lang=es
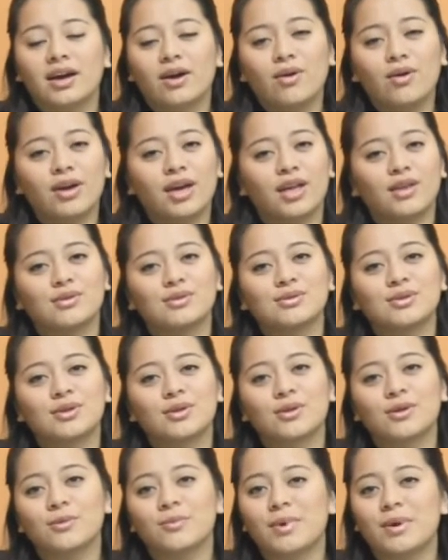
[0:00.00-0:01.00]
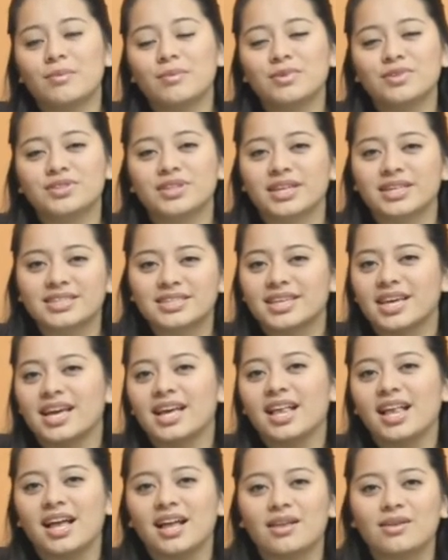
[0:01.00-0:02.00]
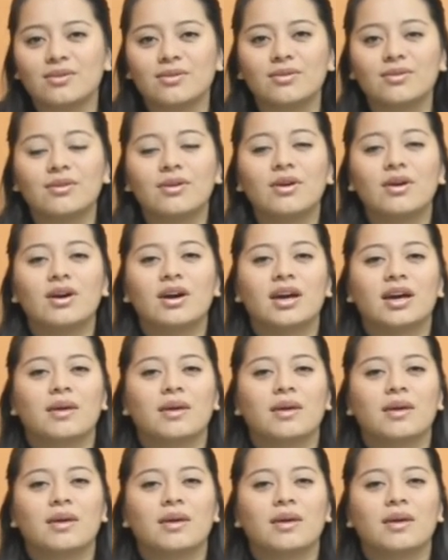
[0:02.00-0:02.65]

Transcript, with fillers: o que nosotros vamos a hacer algo,